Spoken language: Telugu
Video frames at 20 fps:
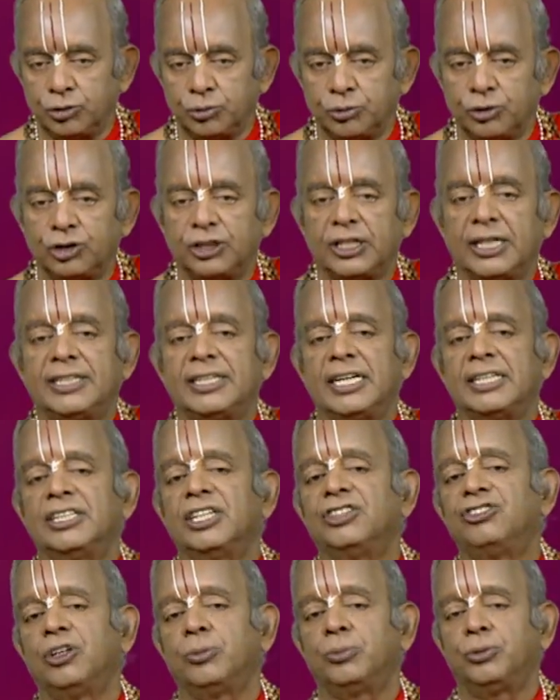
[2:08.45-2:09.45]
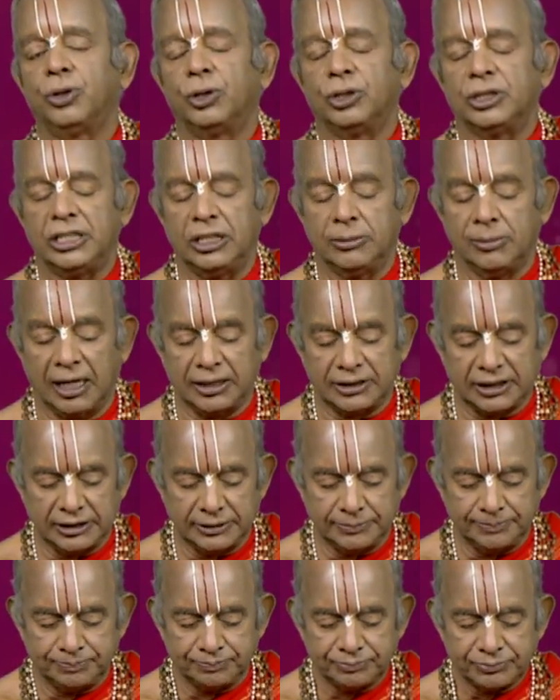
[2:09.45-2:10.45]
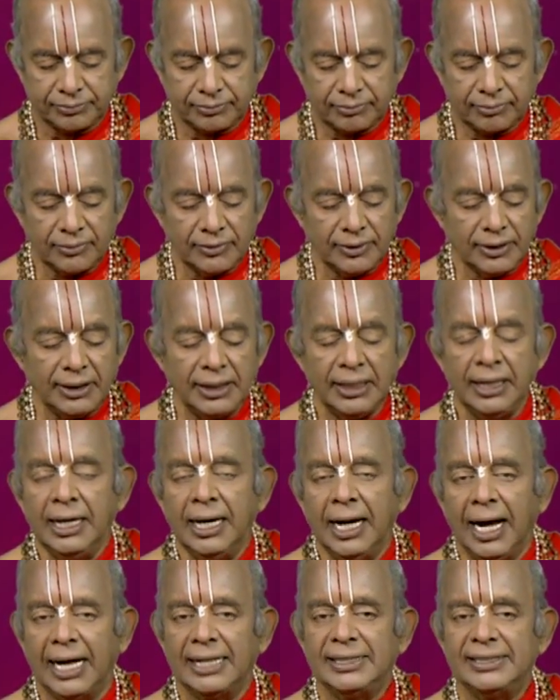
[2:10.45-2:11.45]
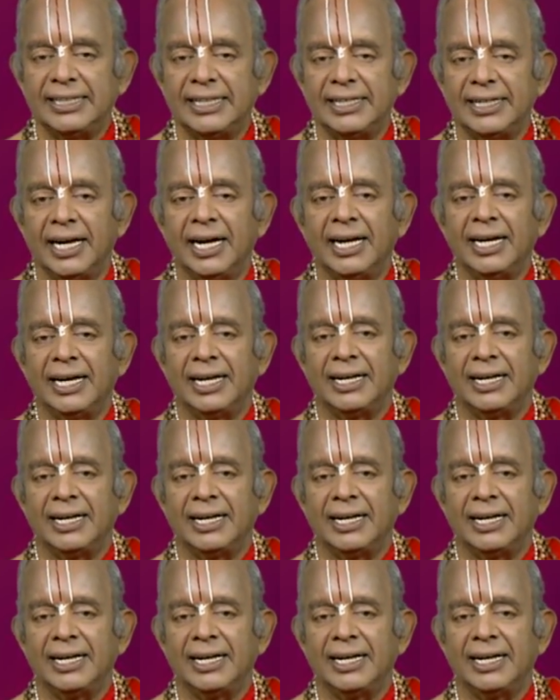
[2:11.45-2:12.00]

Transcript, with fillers: శృతి గ్రంథం చెప్తోంది ఈ మాటని అంతేనా